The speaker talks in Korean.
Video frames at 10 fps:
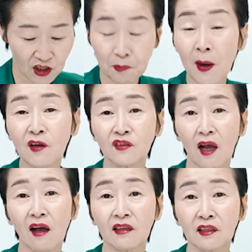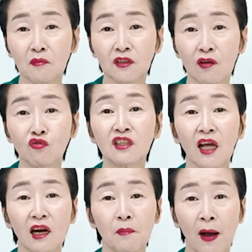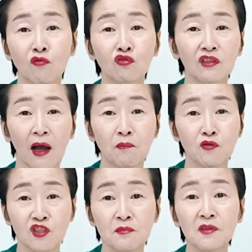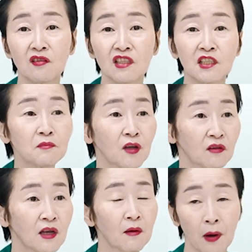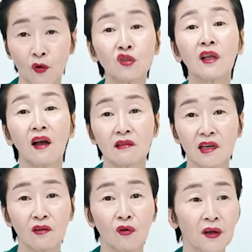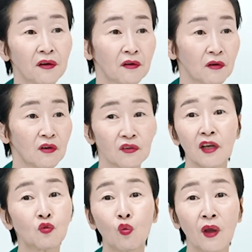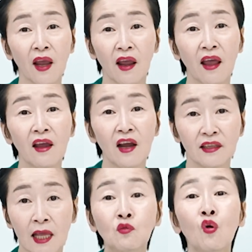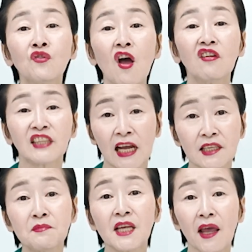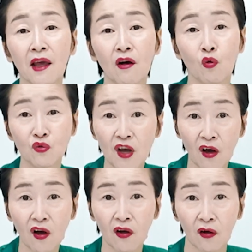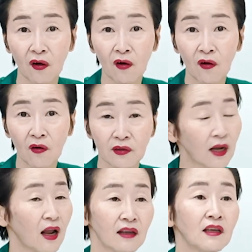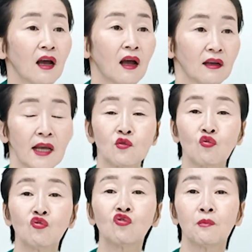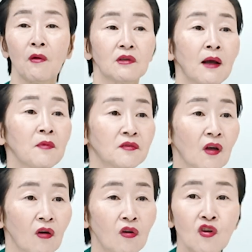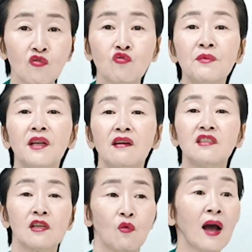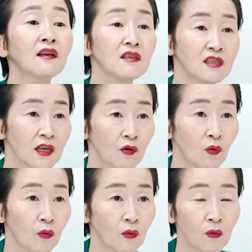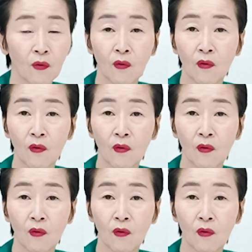18년 닦았기 때문에 우리나라를 바꾸는데 앞으로 10년, 20년 바뀔 때까지 할 거예요. 되게 독해. 대통령은 단임제예요. 5년. 나는 아니야. 계속 유튜버를 하면서 국민의 의식을 환기시키고